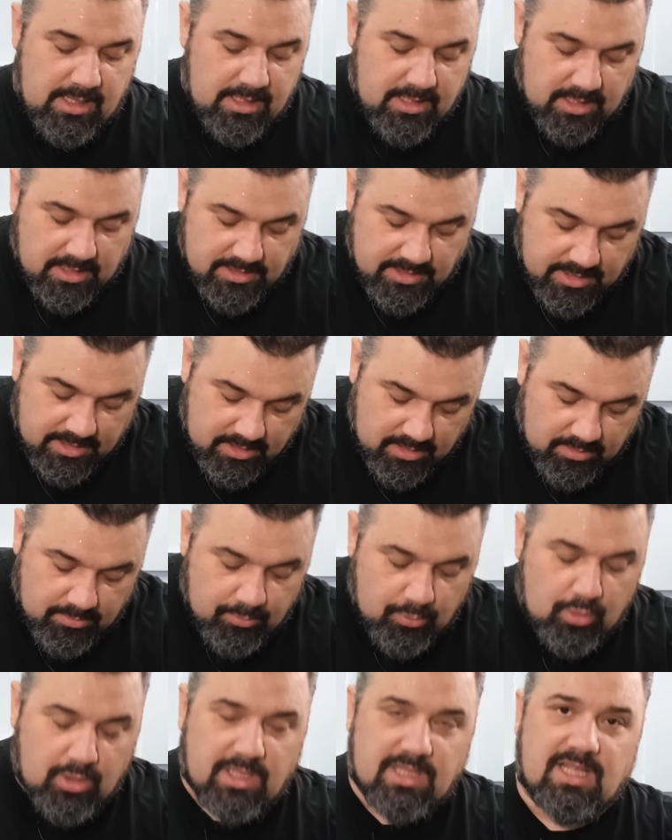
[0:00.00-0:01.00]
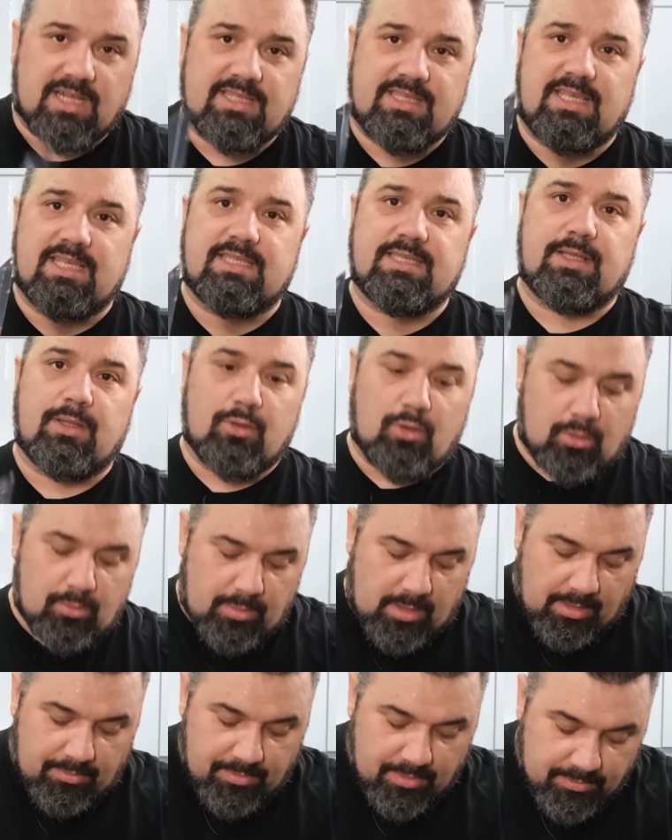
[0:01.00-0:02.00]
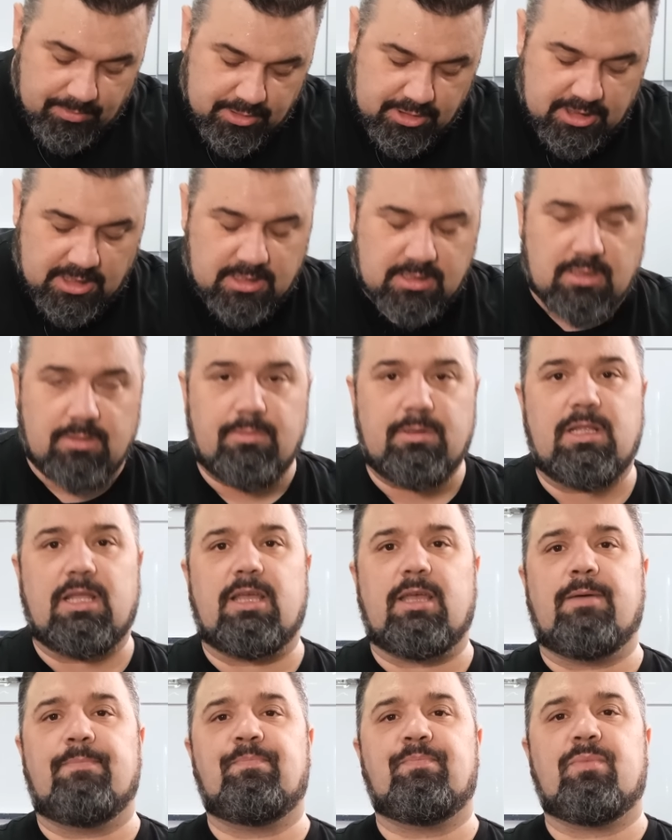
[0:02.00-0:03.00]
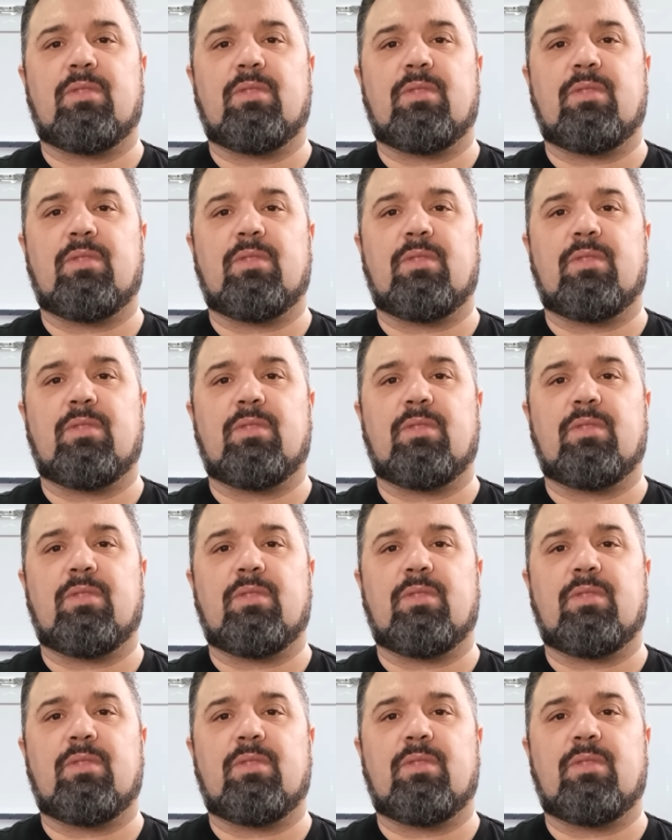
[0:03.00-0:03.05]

hani bu kadar keskin olmayan bir bıçakla bile